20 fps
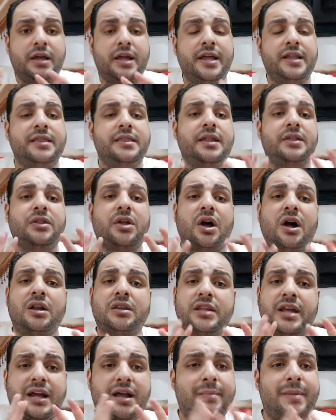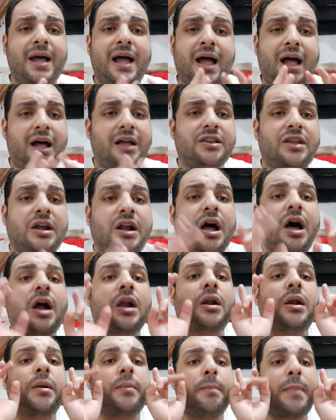ان النهارده يا جماعه حضر
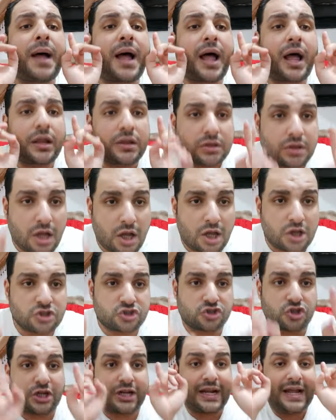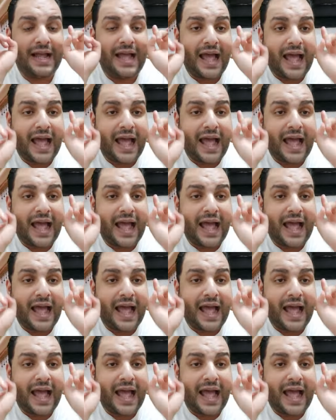14